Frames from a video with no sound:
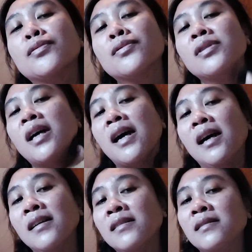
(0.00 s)

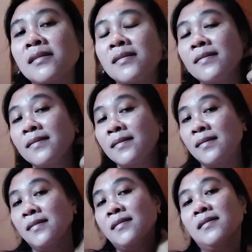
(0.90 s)
susah
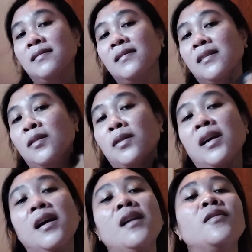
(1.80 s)

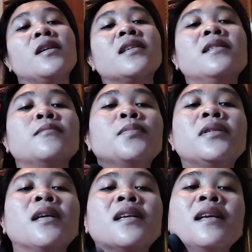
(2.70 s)
orang kalau nggak
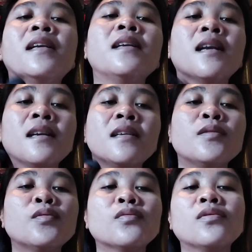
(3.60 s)
bisa dandan
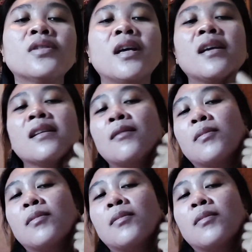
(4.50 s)
ini susah ya